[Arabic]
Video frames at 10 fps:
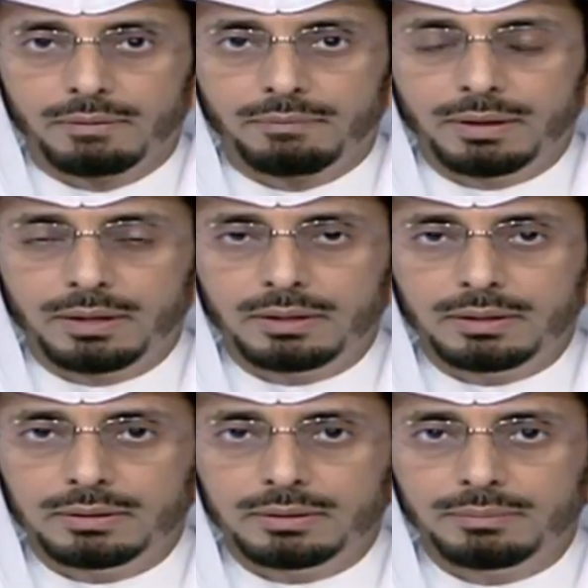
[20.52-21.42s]

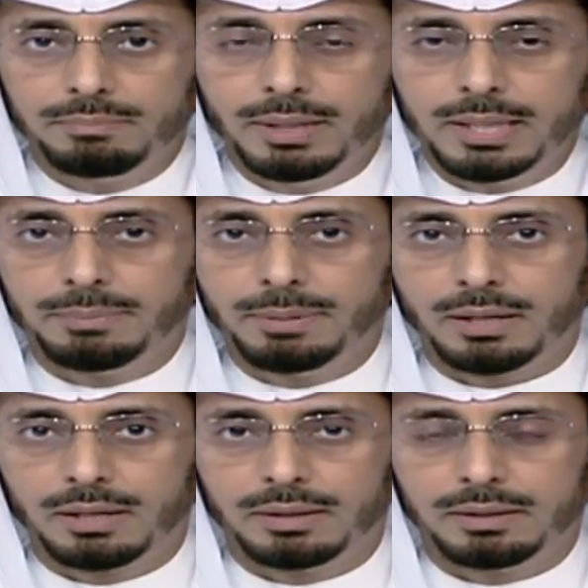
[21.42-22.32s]
فبعدما
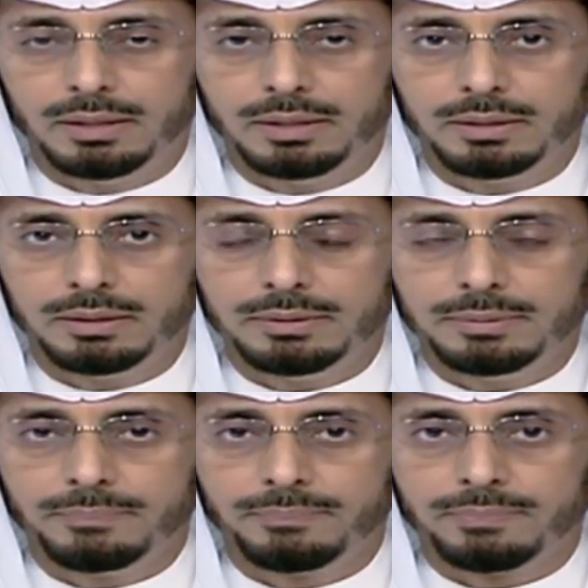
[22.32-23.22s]
قال ذلك
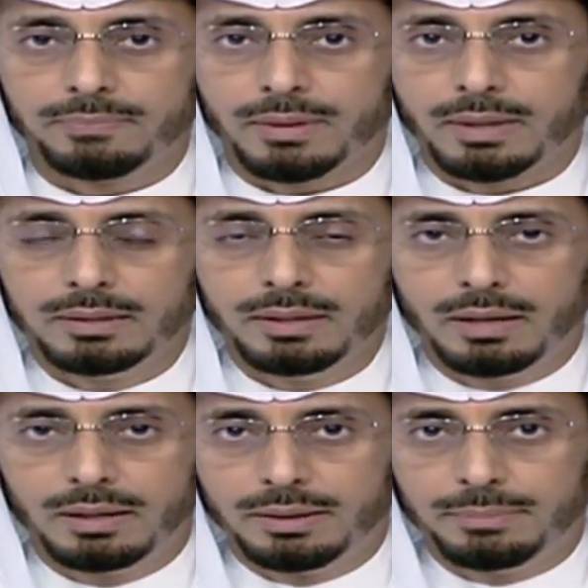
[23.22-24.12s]

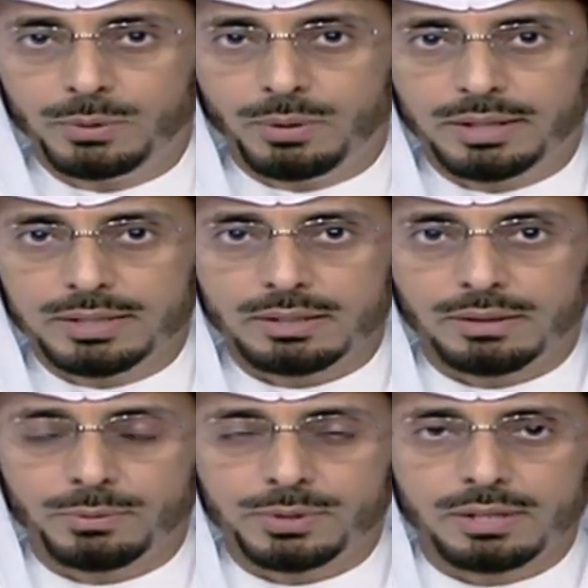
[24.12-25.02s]
دخل النبي عليه
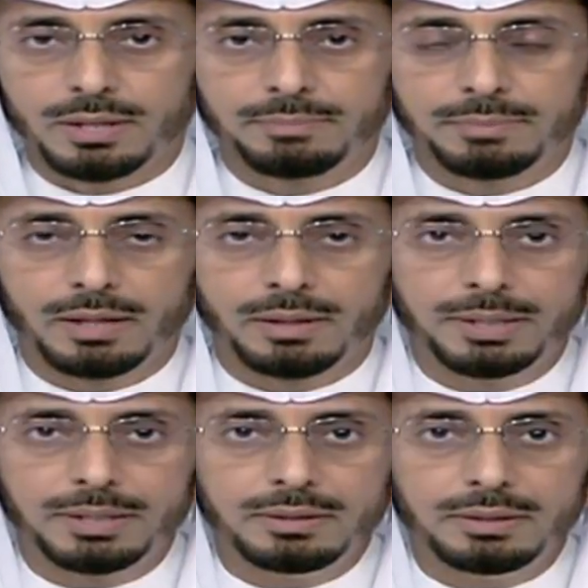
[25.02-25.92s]
الصلاة والسلام إلى
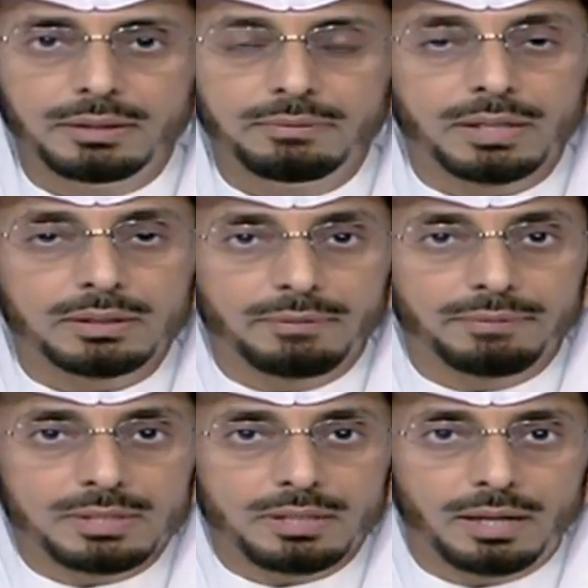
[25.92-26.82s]
بيته فاختلف
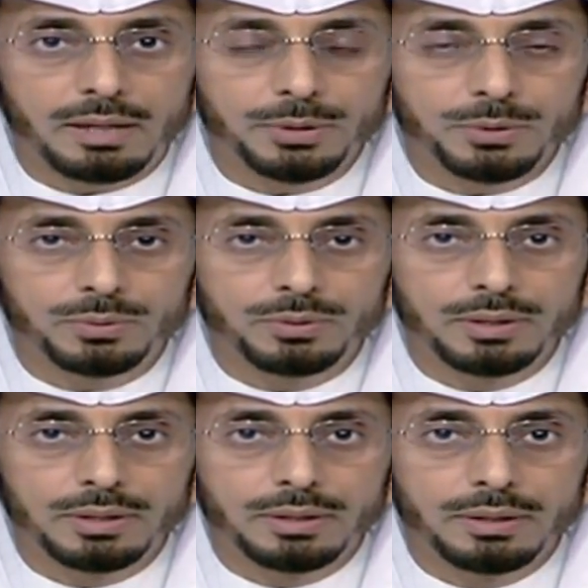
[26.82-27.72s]
الصحابة
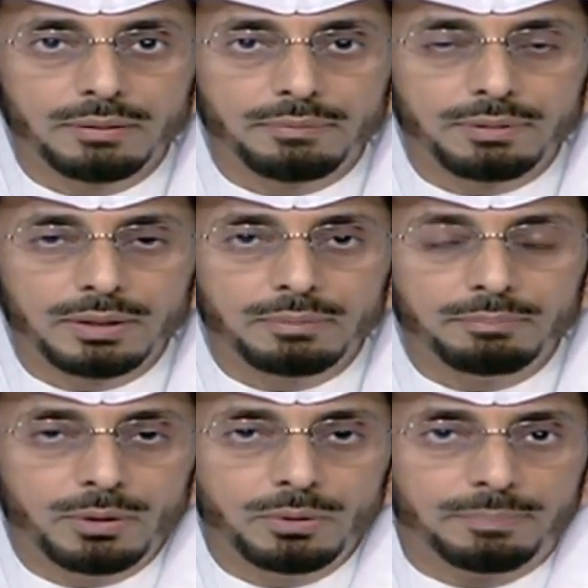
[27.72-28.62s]
في
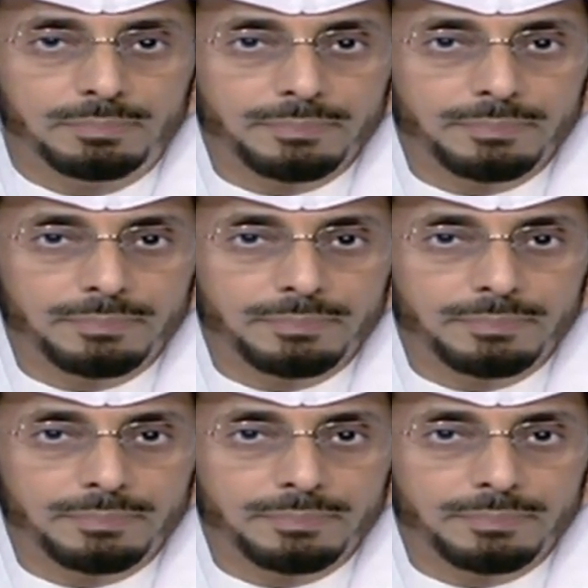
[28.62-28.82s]
من هم